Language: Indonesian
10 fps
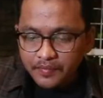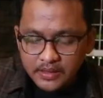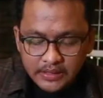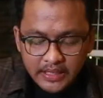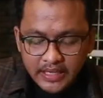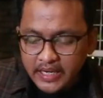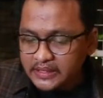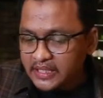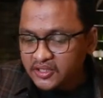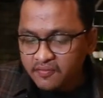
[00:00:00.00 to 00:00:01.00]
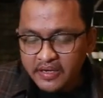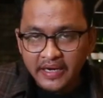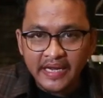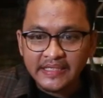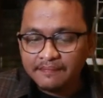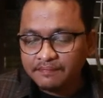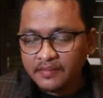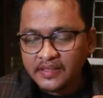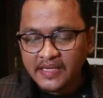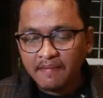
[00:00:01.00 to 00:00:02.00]
sekarang akan saya coba dengan
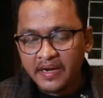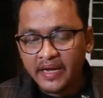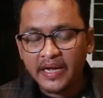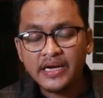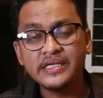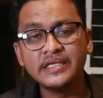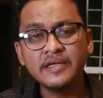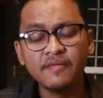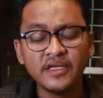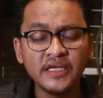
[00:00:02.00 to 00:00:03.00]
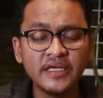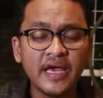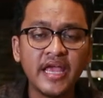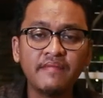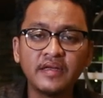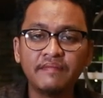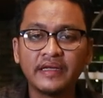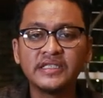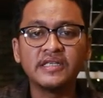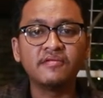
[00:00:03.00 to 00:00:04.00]
sambalnya karena di sini di ayam
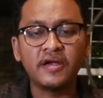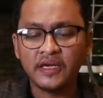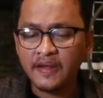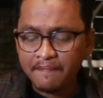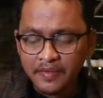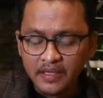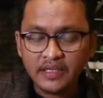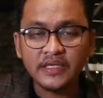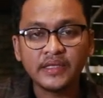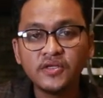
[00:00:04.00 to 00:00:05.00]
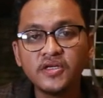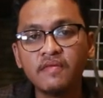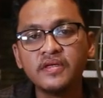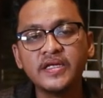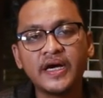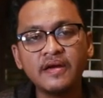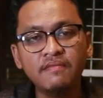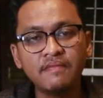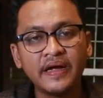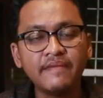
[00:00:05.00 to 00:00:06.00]
geprek istimewa ini ternyata juga
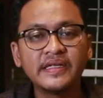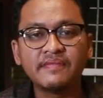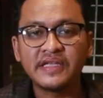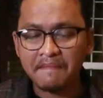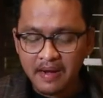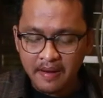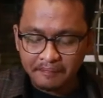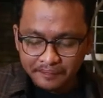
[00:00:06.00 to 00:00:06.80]
menyediakan berbagai macam sambal